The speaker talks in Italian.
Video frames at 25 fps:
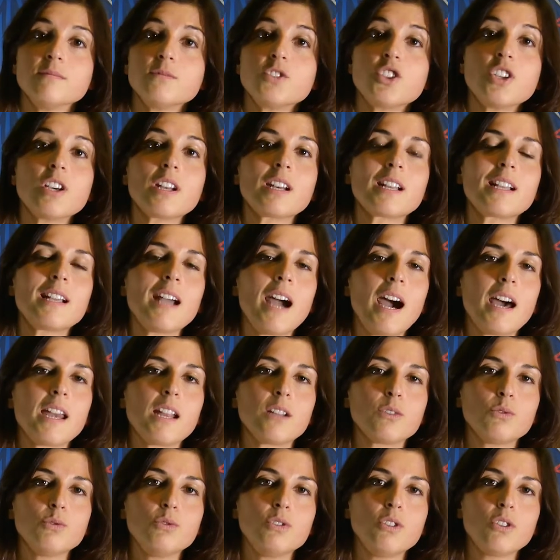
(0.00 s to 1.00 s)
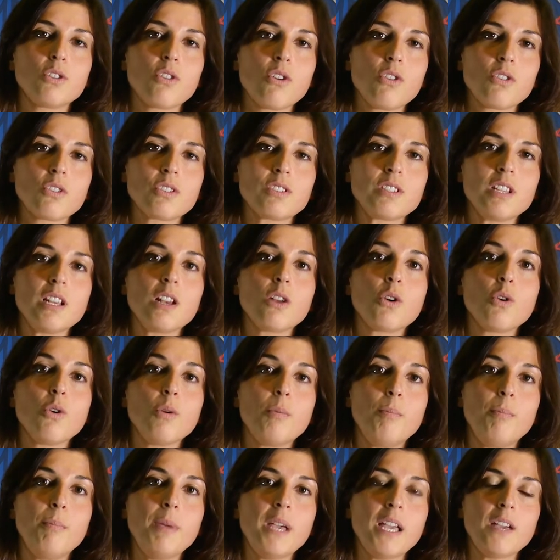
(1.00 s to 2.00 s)
cercare a tutti i costi il
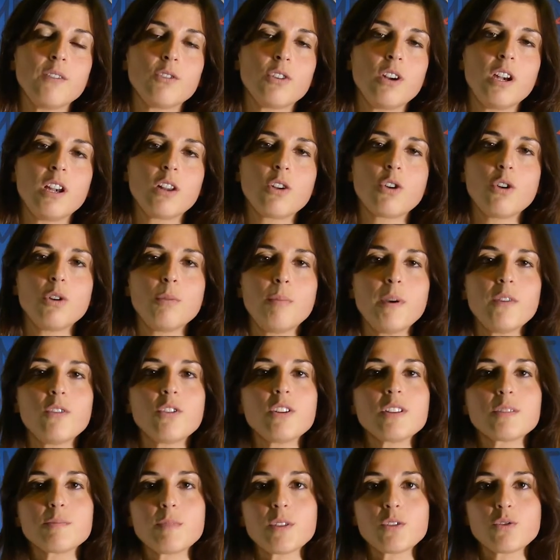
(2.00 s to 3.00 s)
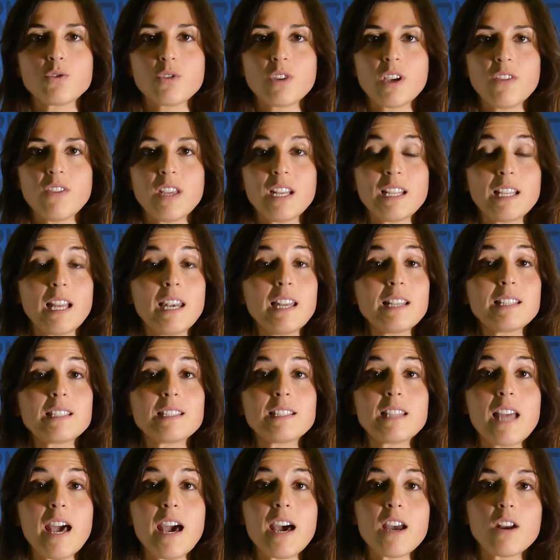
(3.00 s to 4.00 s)
colpevole, il colpevole spesso che viene
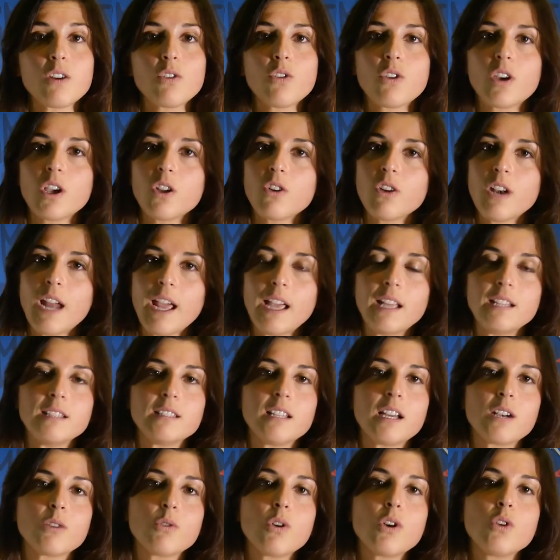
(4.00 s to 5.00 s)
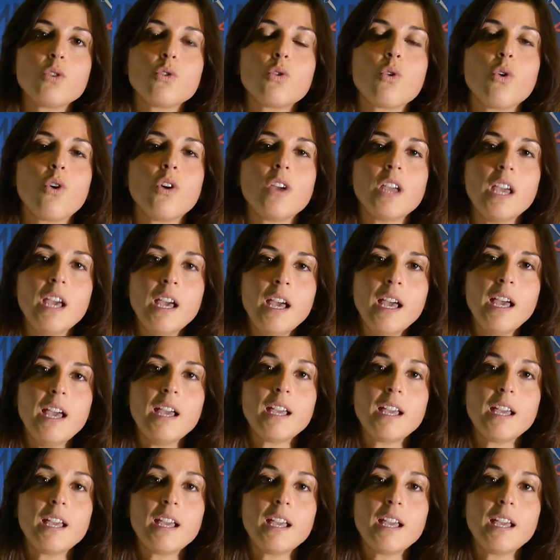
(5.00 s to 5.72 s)
dall'esterno, che non è interno a noi,